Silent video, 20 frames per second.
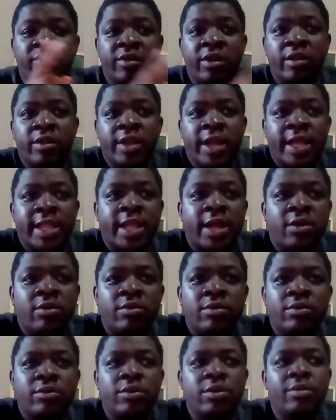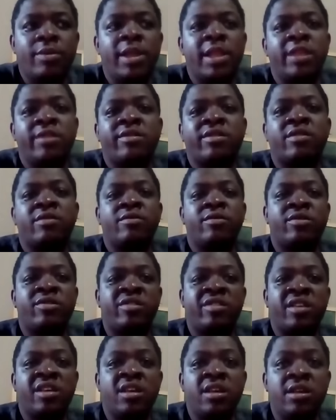Pessoal do canal, tudo beleza com
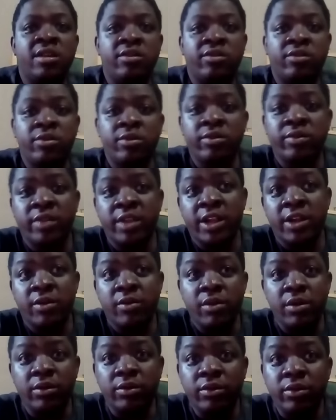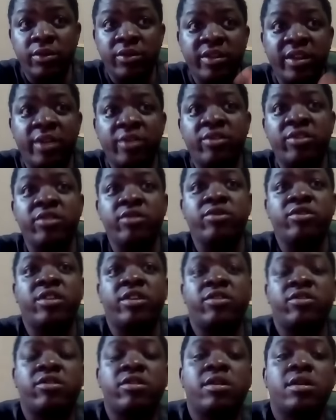vocês? Tudo tranquilo? Tudo certinho,
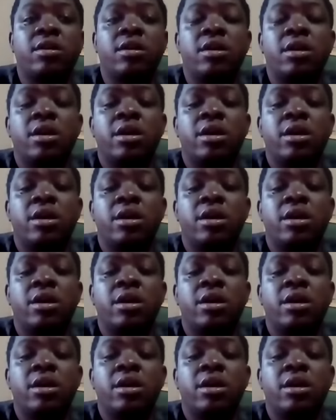gente?